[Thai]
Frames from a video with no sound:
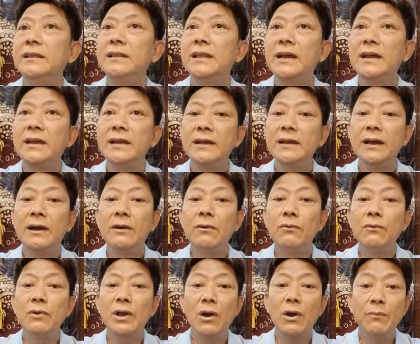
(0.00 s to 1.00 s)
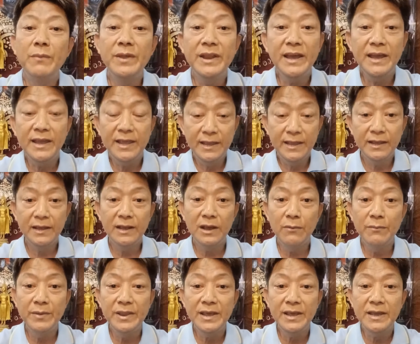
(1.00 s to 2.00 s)
นะเขาเขาไม่ได้เขา
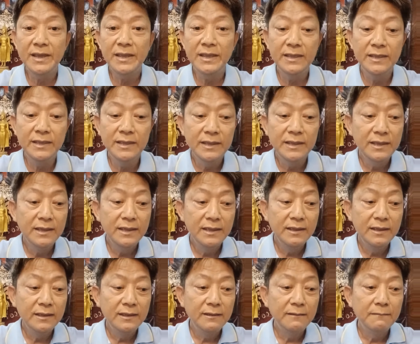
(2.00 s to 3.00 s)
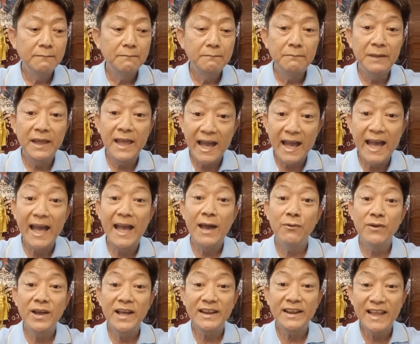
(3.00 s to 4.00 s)
ไม่ได้ไปหาเอา
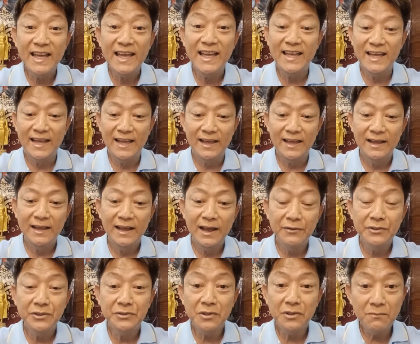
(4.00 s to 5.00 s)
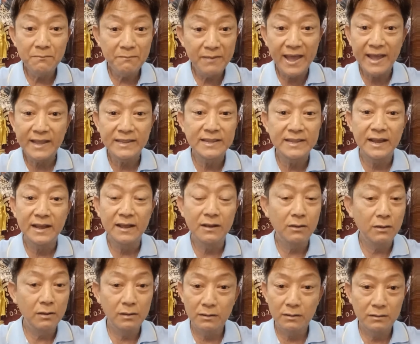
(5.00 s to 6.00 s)
ข้างหน้าเขาจะต้องแพ็คจาก
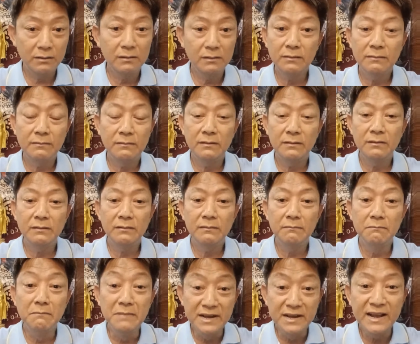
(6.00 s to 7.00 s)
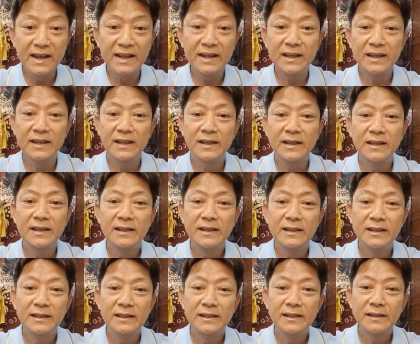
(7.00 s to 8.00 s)
เมือง
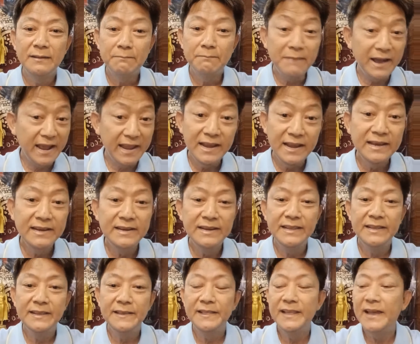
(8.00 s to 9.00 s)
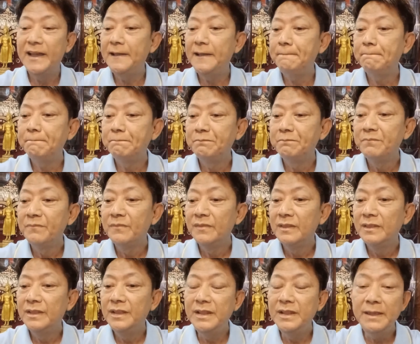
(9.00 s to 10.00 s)
ไปเลยนะ
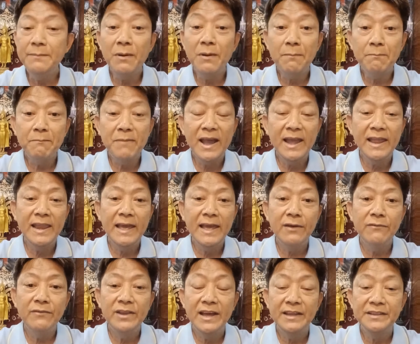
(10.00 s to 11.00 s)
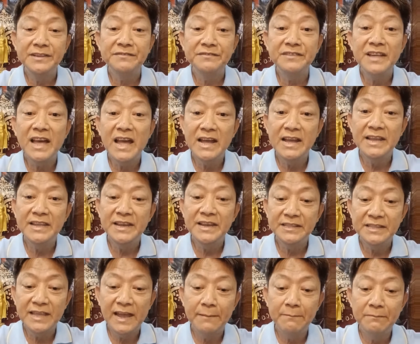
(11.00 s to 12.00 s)
ทีนี้พอไปแล้วเวลาจะสร้างอารย
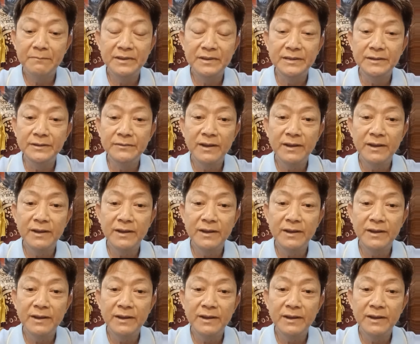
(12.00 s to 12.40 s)
ธรรมหรือ